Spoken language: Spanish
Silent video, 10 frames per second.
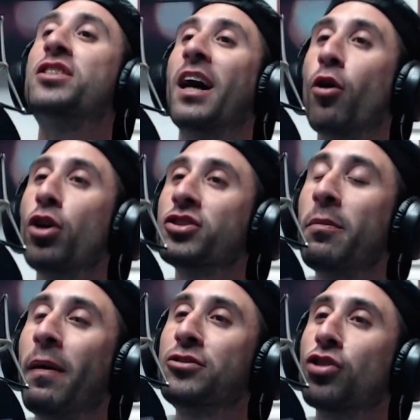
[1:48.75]
¿Vos conocés
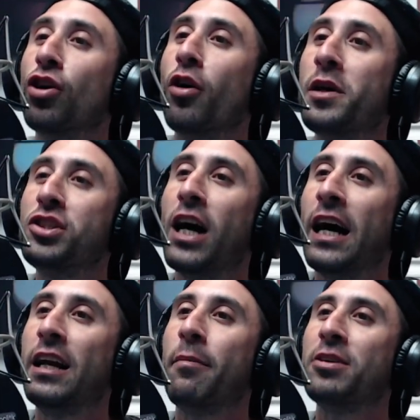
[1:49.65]
Pancho Villa,
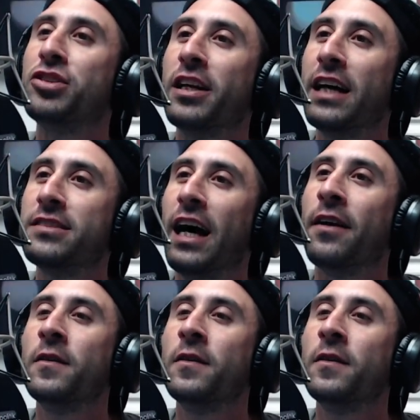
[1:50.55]
la panchería esa?